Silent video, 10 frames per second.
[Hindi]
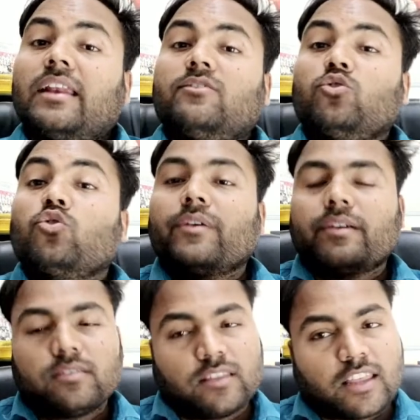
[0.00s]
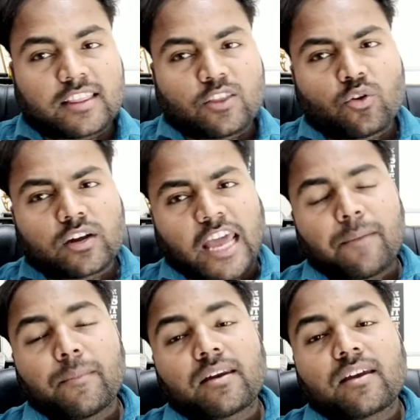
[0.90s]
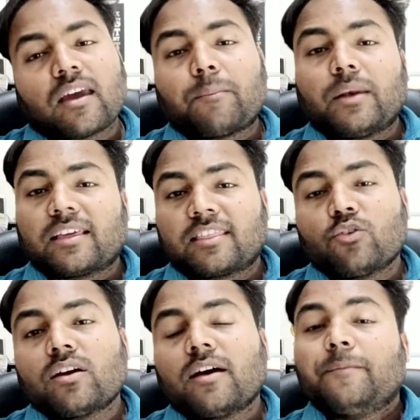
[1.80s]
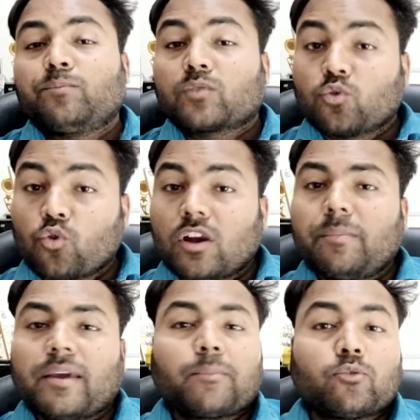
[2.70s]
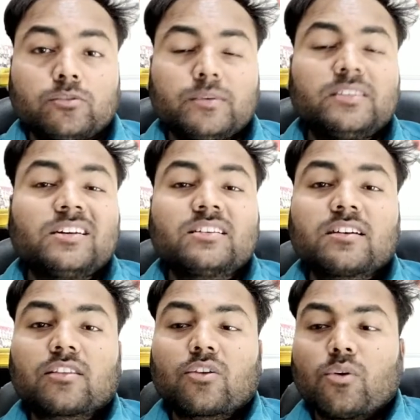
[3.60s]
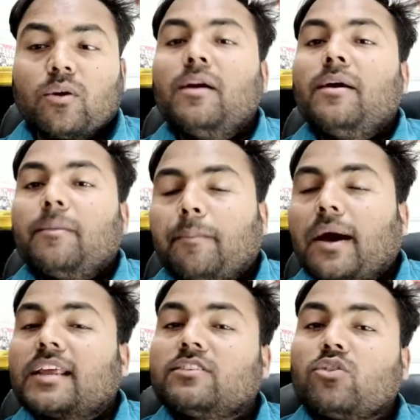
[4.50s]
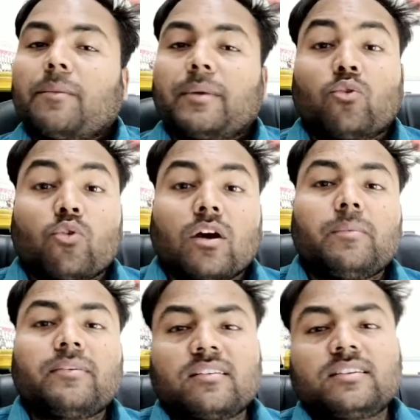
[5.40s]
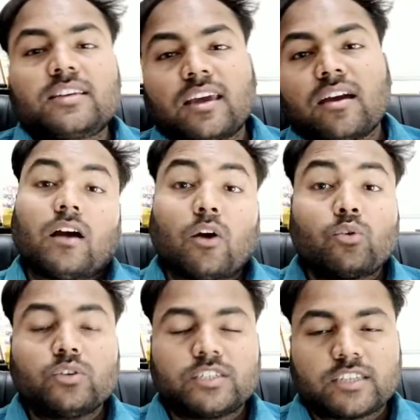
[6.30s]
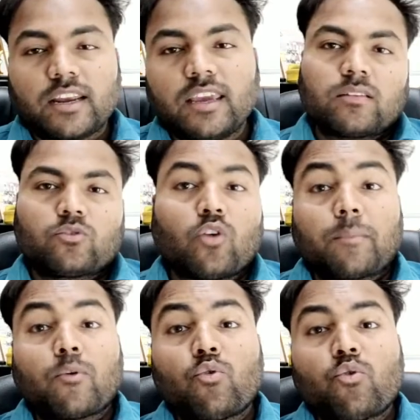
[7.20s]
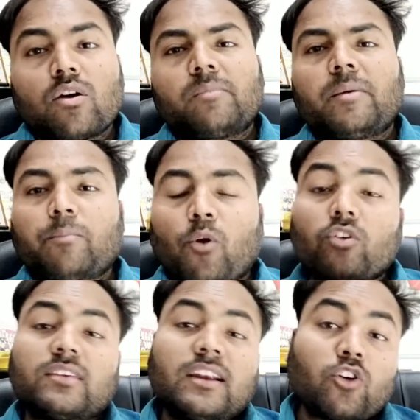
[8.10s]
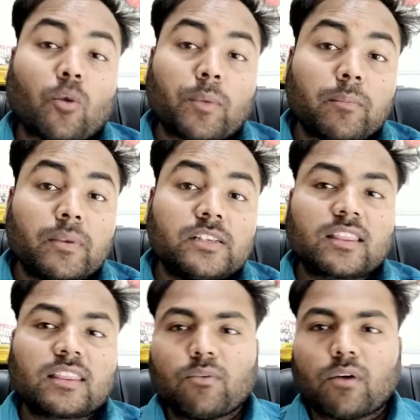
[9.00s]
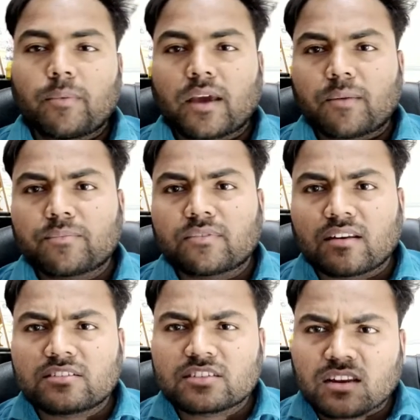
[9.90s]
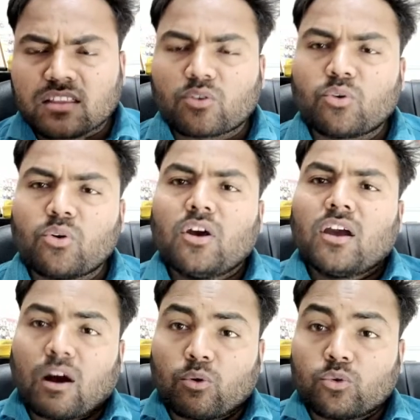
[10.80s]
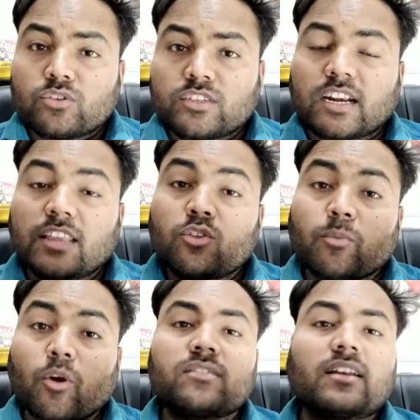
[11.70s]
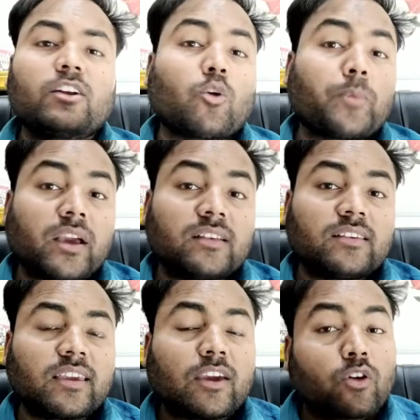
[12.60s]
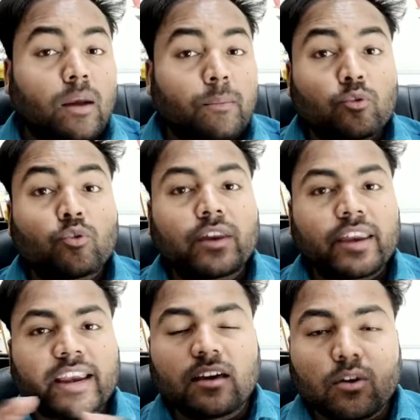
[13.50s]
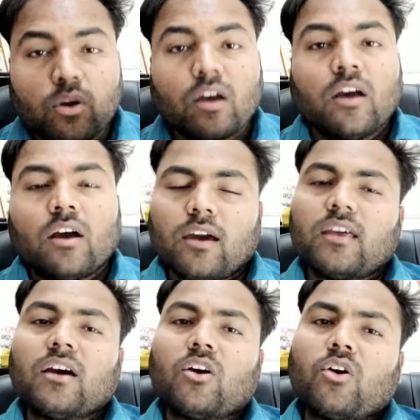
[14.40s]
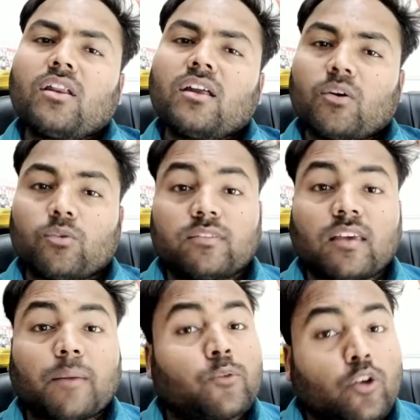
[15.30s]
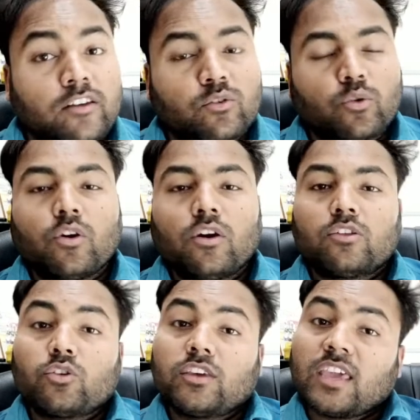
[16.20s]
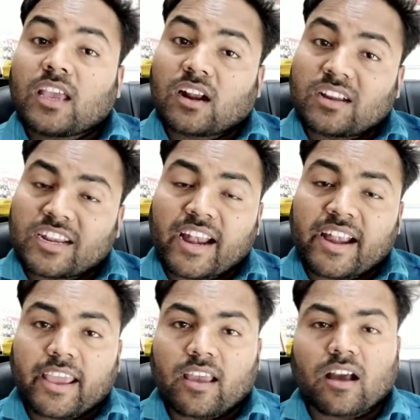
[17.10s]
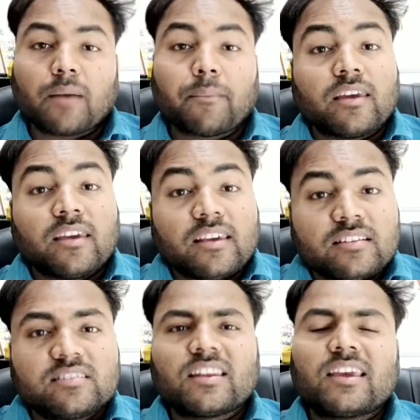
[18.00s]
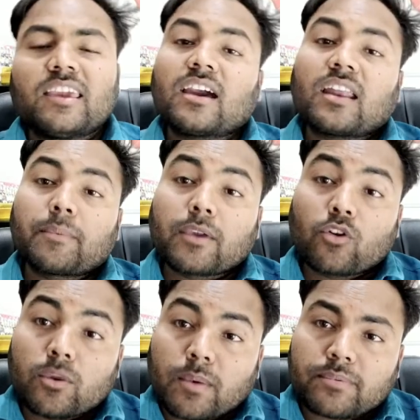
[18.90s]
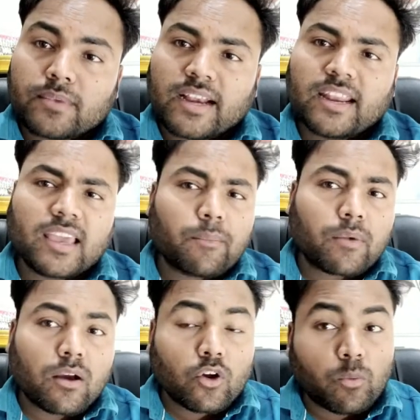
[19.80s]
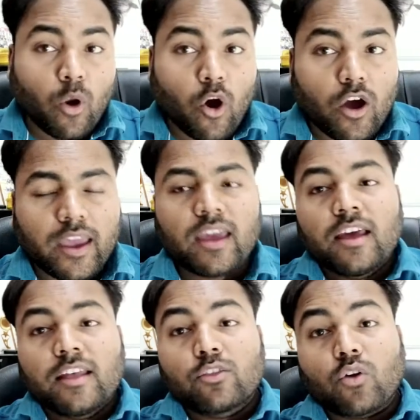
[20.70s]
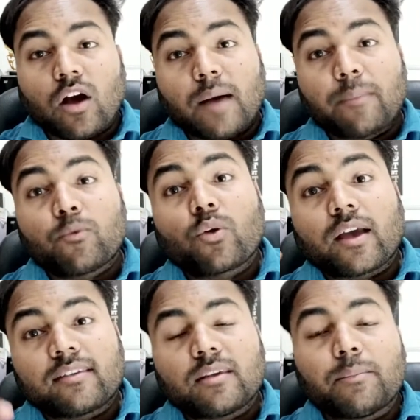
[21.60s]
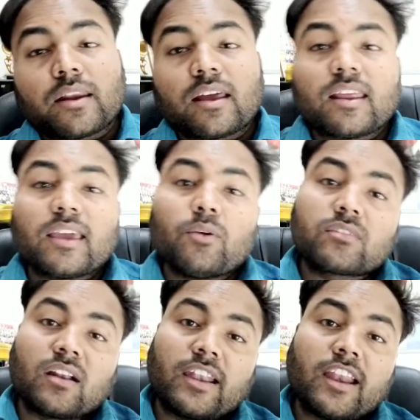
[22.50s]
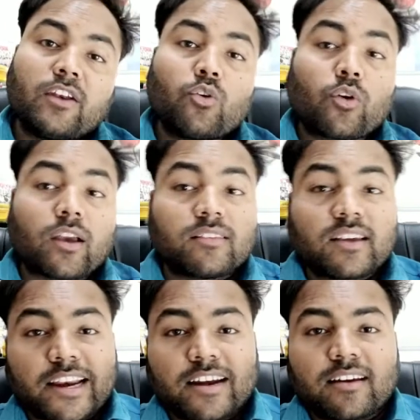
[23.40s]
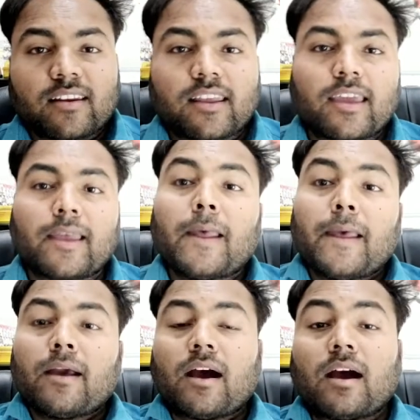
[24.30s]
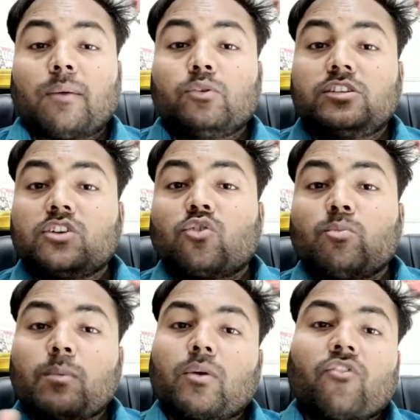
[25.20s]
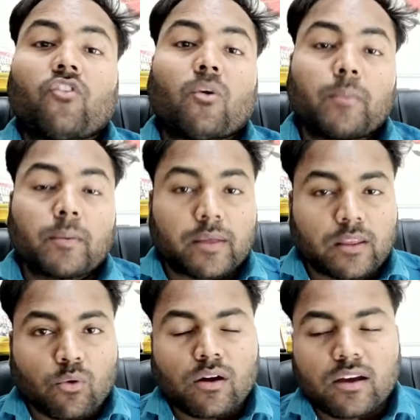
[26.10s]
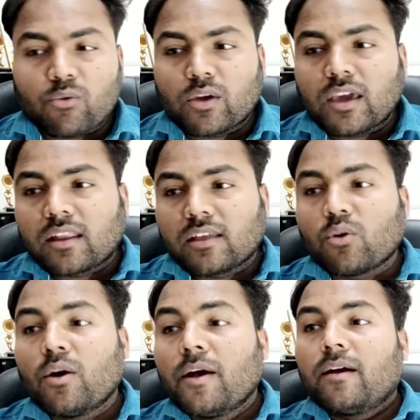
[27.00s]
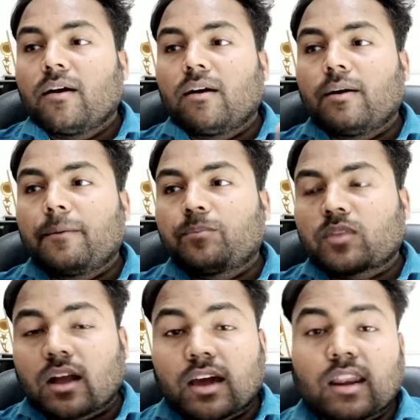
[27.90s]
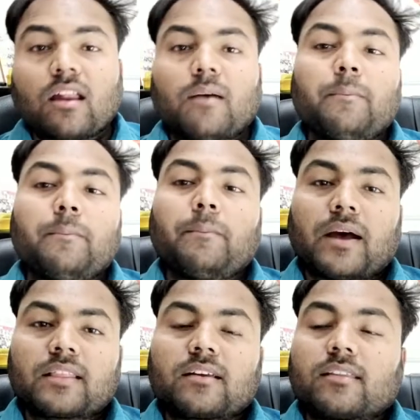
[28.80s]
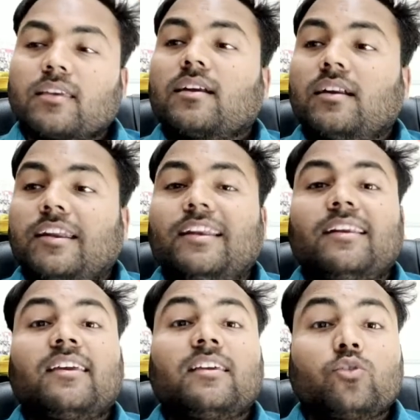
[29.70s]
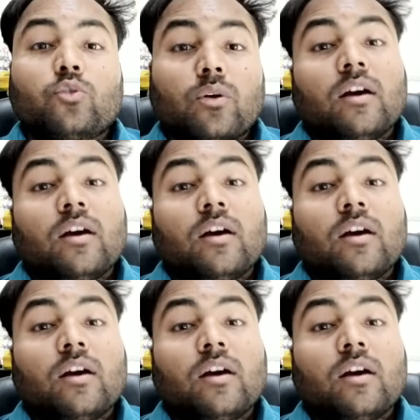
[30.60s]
जो देखते हो टाइप करके आप लिखते हो ना गूगल पे आप कुछ भी सर्च करते हो मान के चलो आपने गूगल पे सर्च किया हाउ टू स्टडी तो आपको गूगल पे बहुत सारे टॉपिक मिल जाते हैं वहाँ पे आप सर्च करते हो हाउ टू स्टडी तो बहुत सारे टॉपिक आ जाएंगे और आप उनको रीड करो है ना और उससे आप नॉलेज लो तो ये कंटेंट है अब इस तरह की अगर आपकी कोई वेबसाइट है आपका कोई ब्लॉग है तो आपको कैसे बनाना है उस कंटेंट को कैसे क्रिएट करना है आ, उसी को मैं पूरा फॉर्म में बताऊंगा क्योंकि यार देखो आ, अगर हम बात करते हैं कंटेंट की तो